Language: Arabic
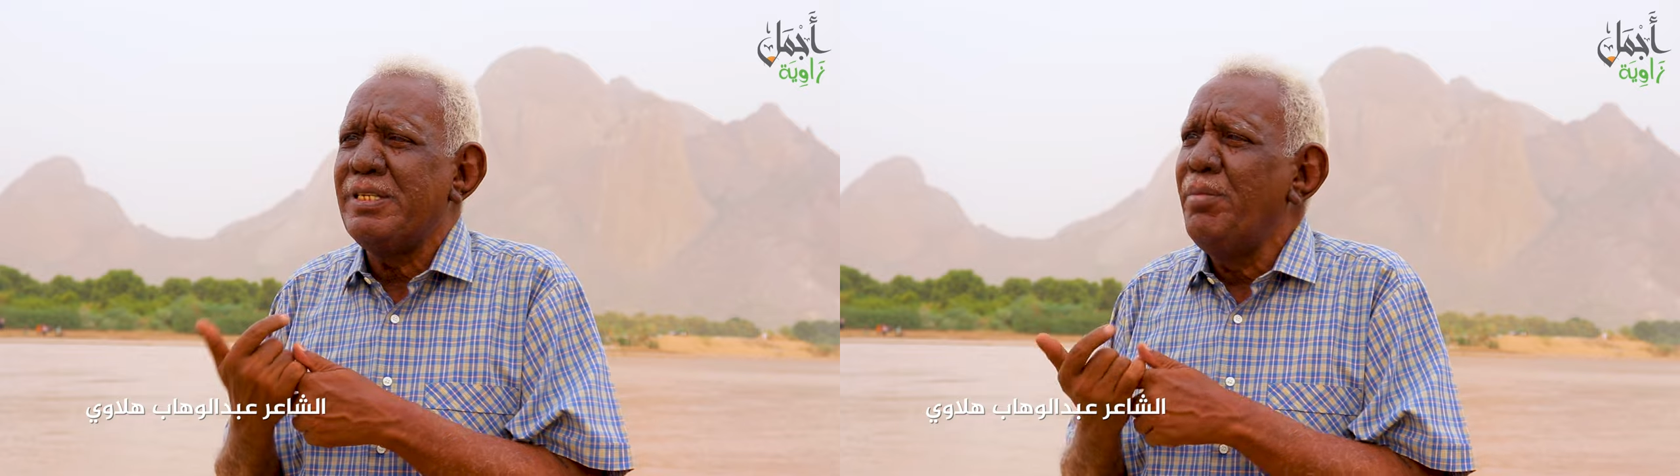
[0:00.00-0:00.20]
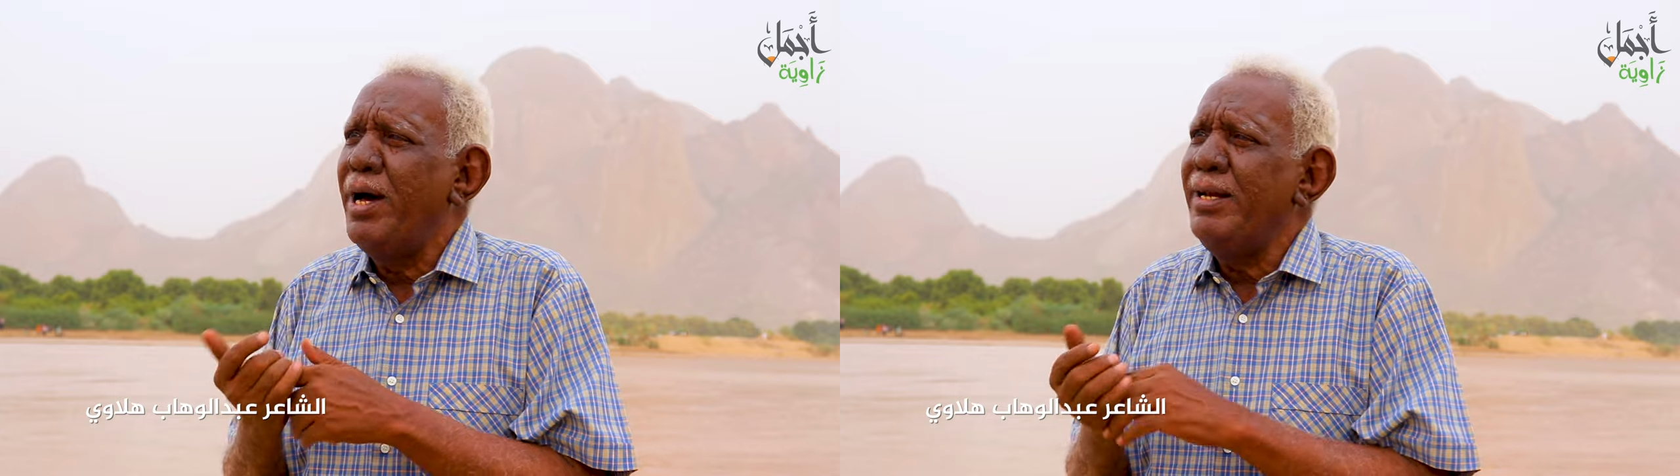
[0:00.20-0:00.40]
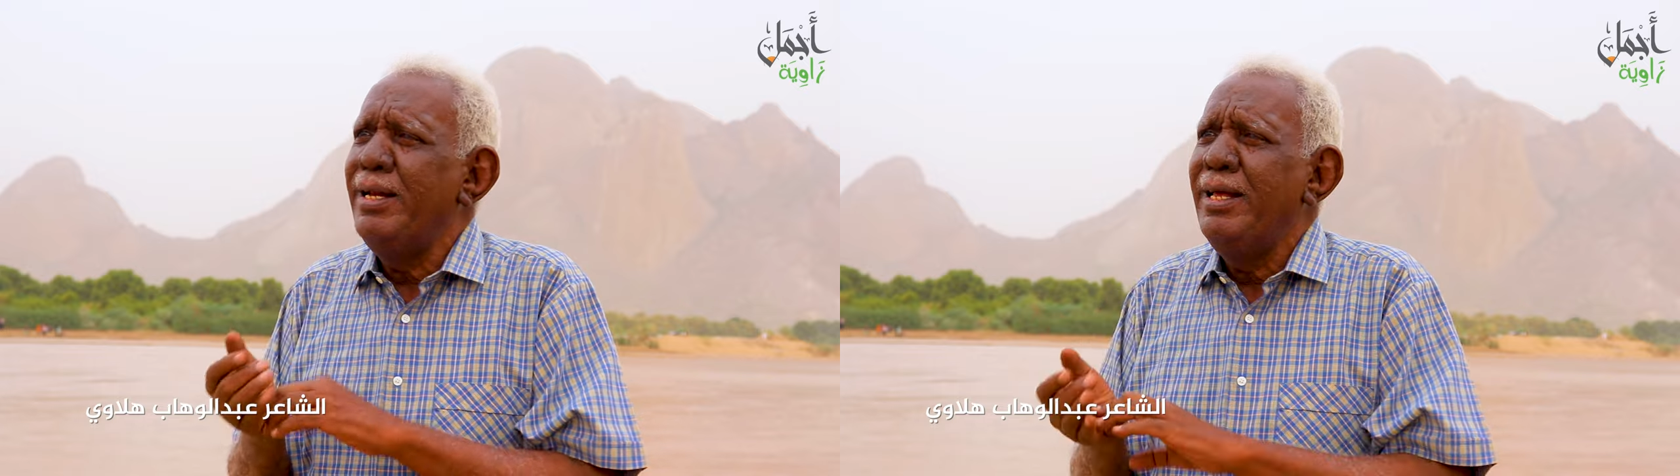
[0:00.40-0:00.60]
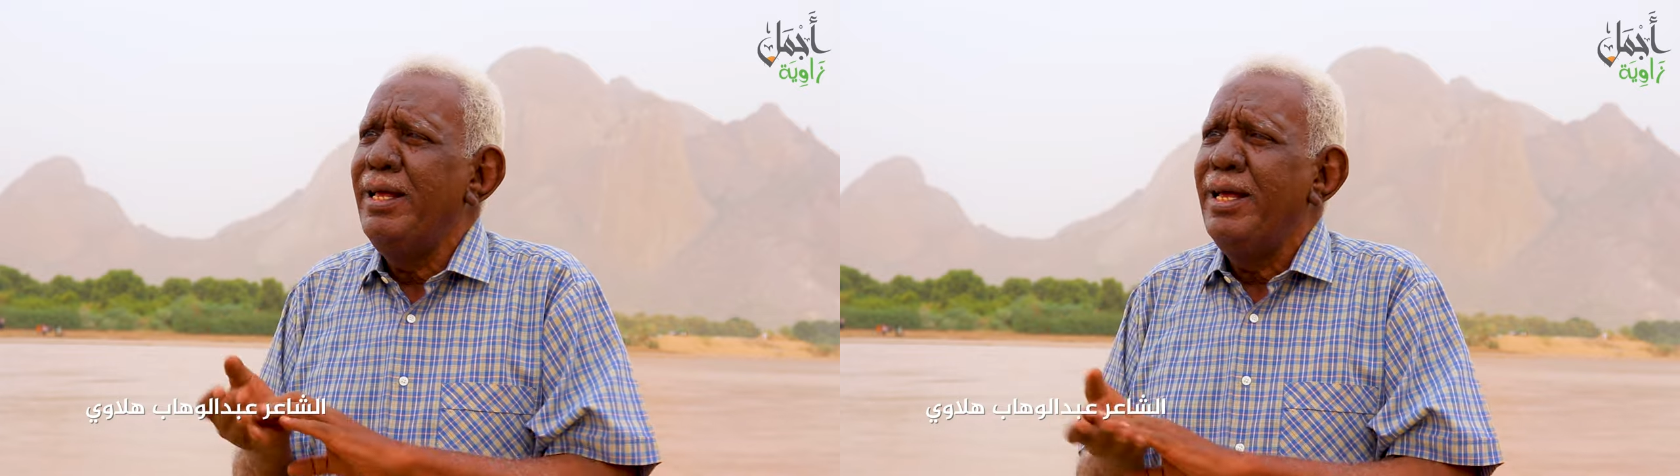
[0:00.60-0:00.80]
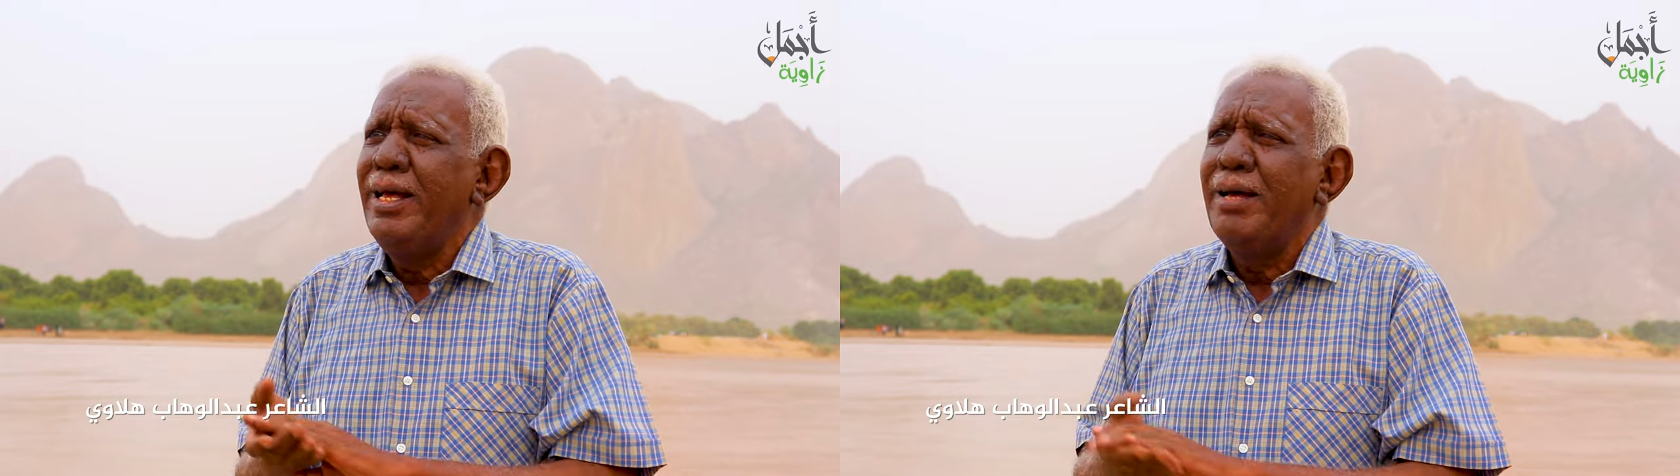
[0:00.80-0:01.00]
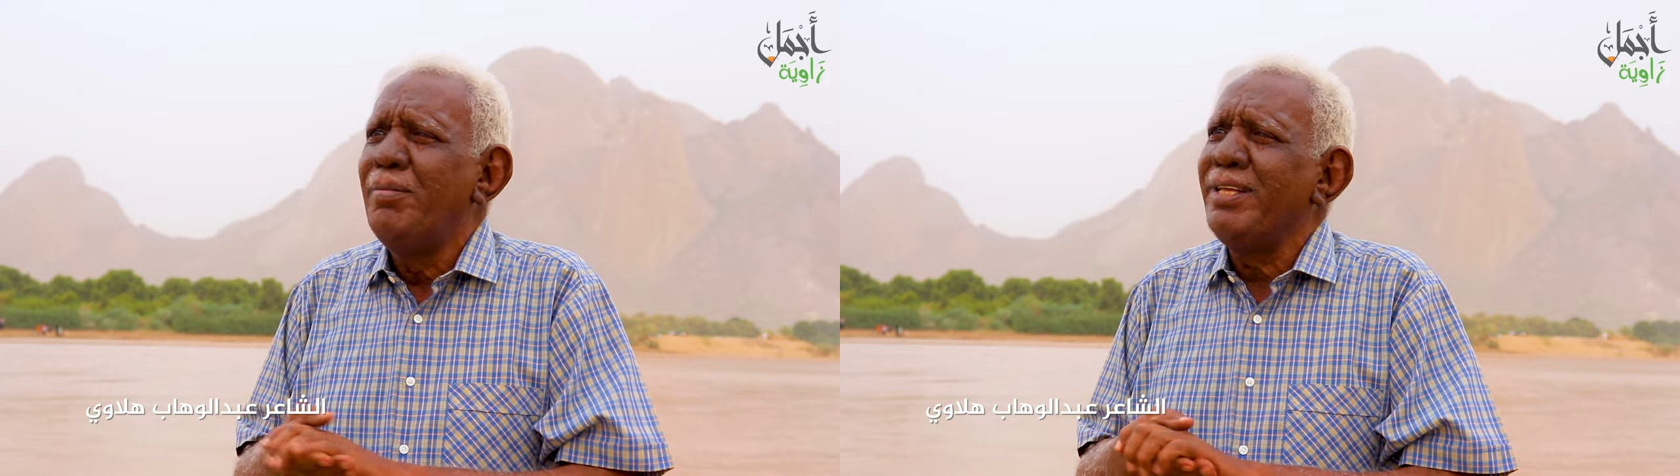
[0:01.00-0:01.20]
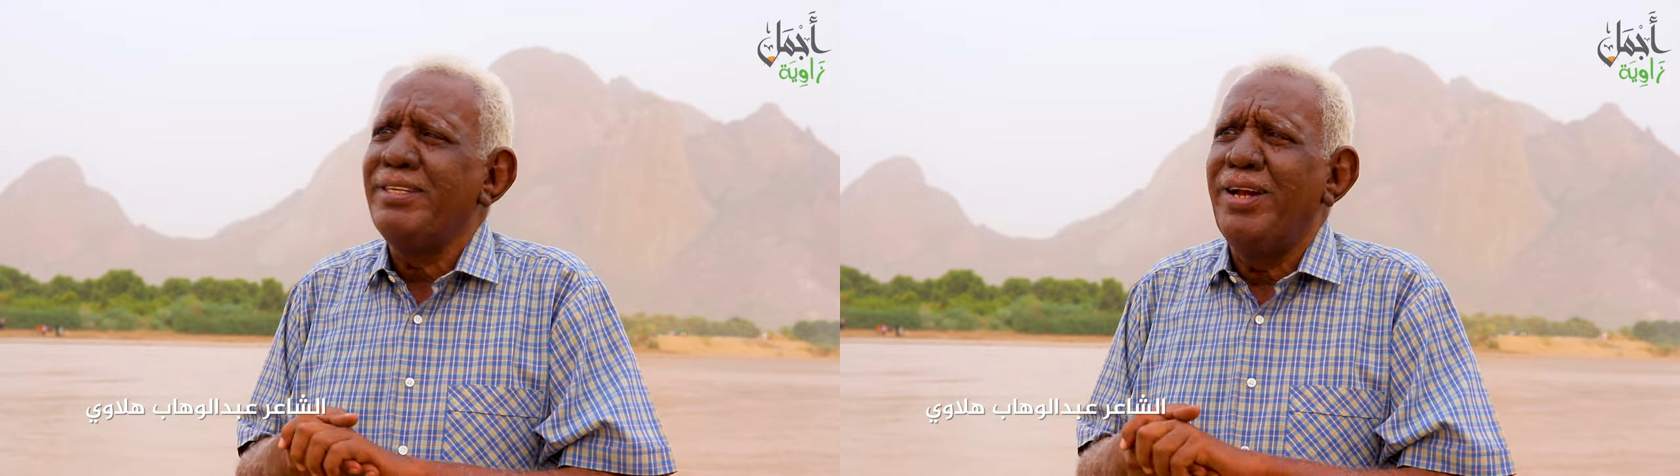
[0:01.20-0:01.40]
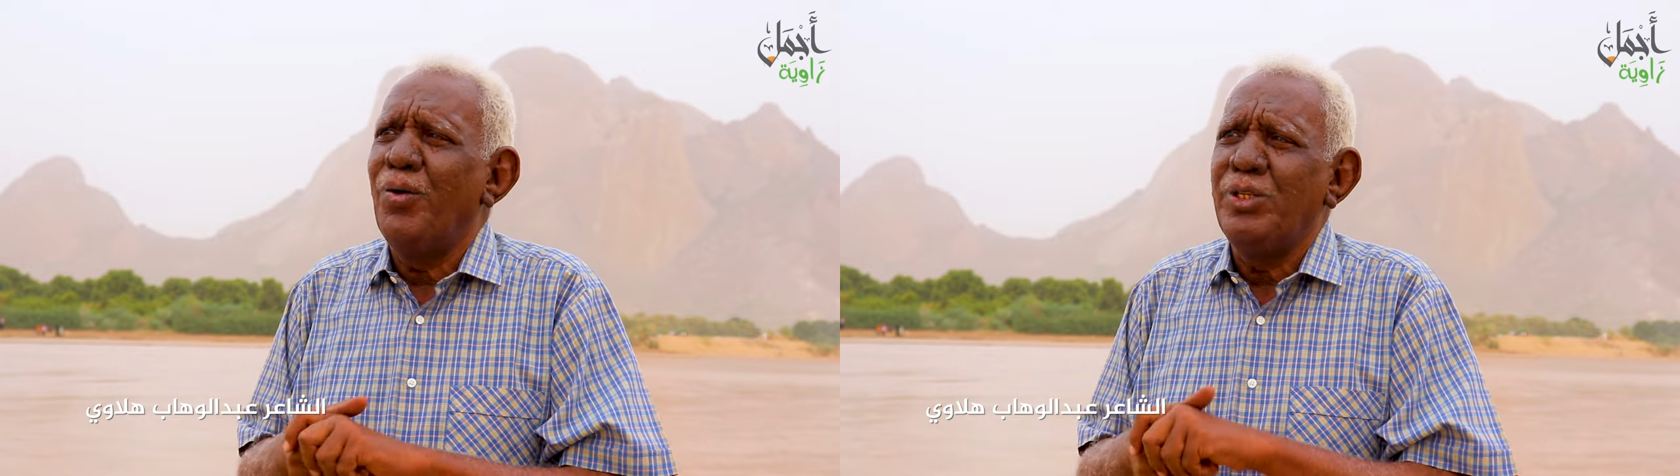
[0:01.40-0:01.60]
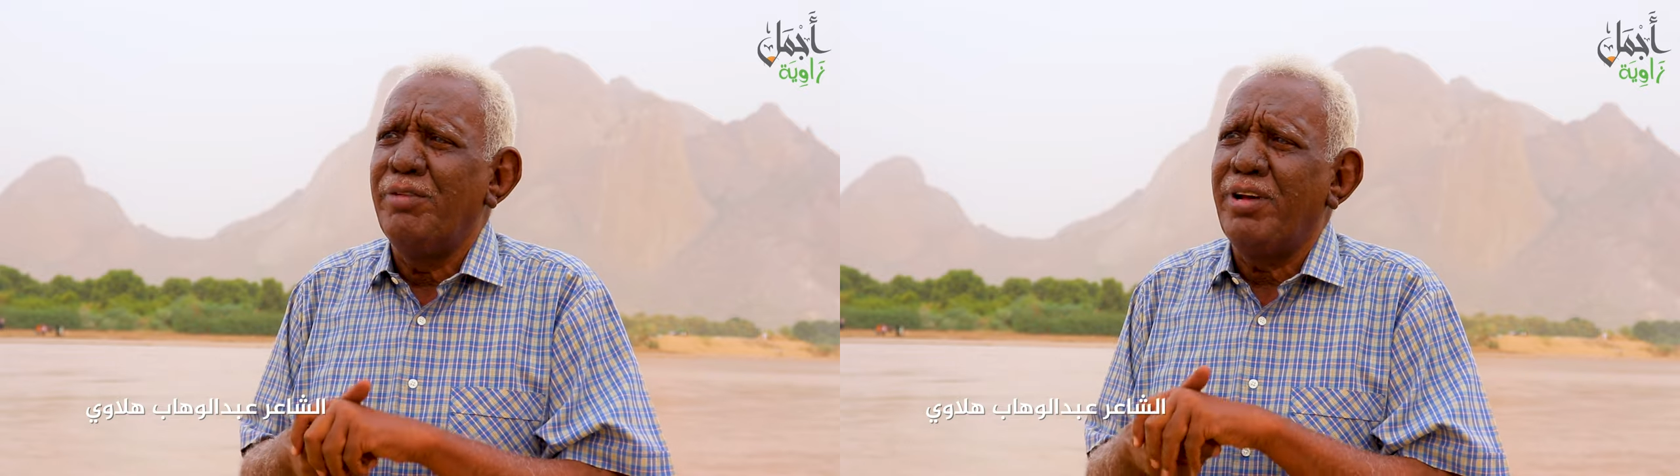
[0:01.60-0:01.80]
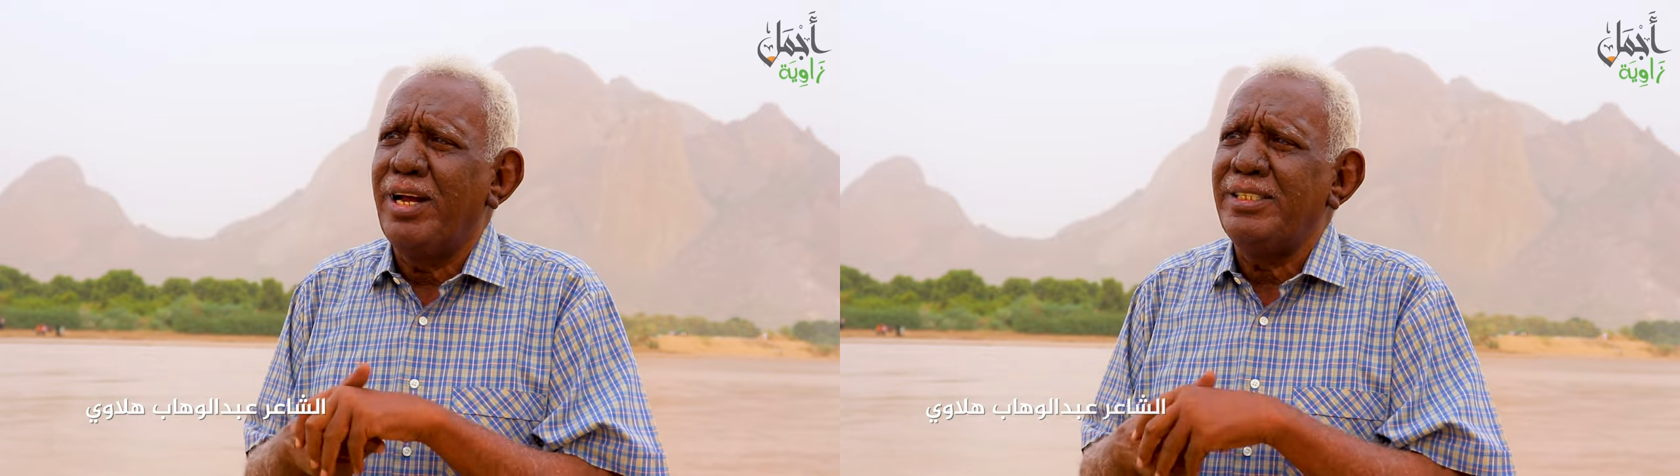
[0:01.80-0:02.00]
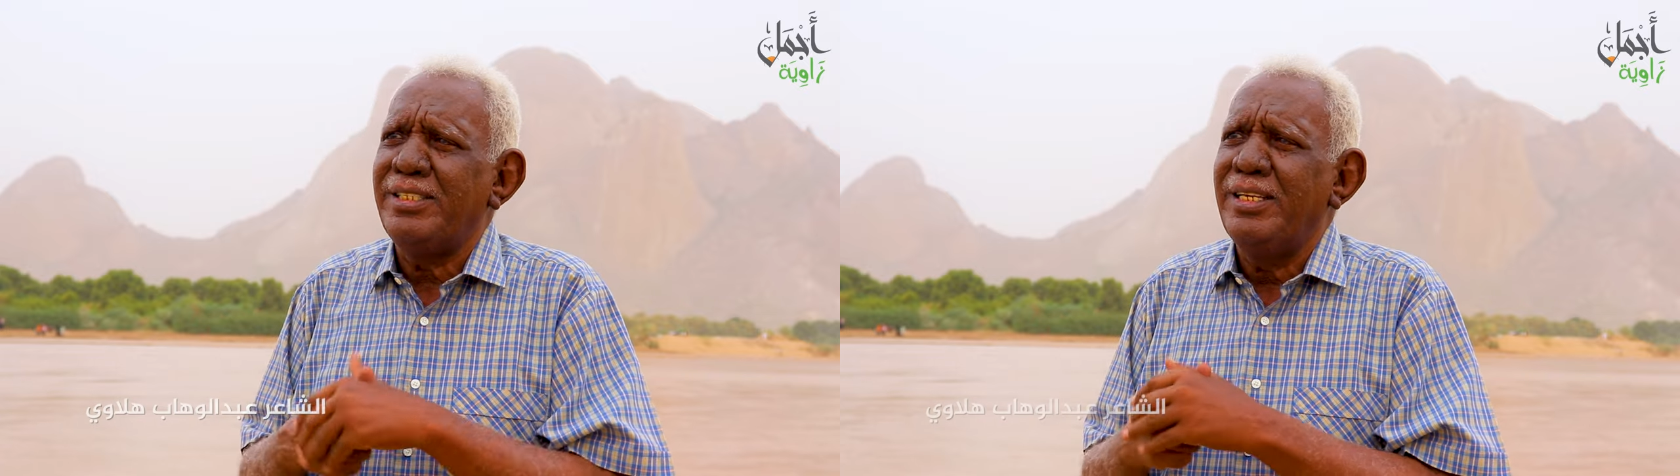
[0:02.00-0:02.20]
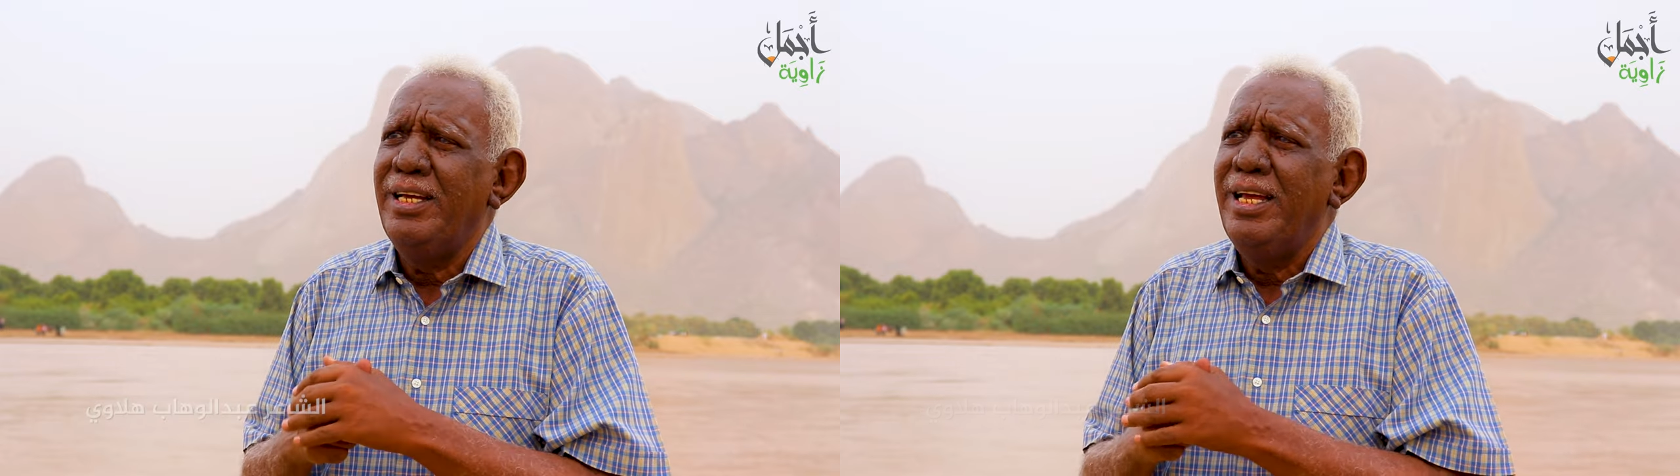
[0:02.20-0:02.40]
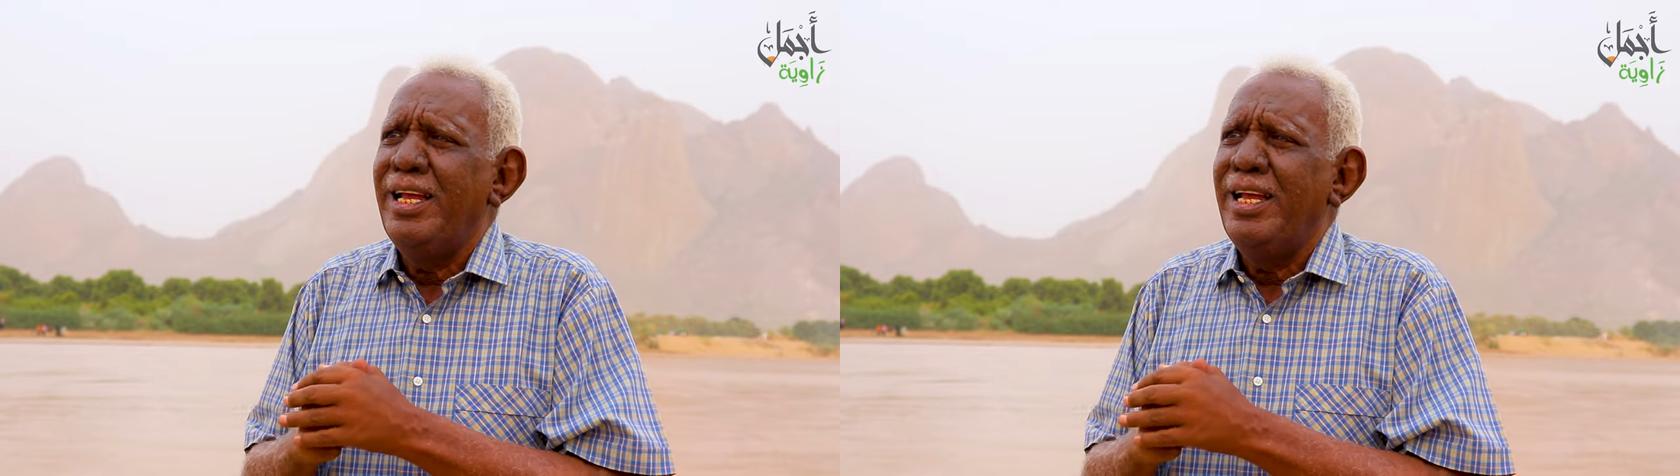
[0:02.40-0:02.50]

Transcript: زمان ما ظن عودي فراش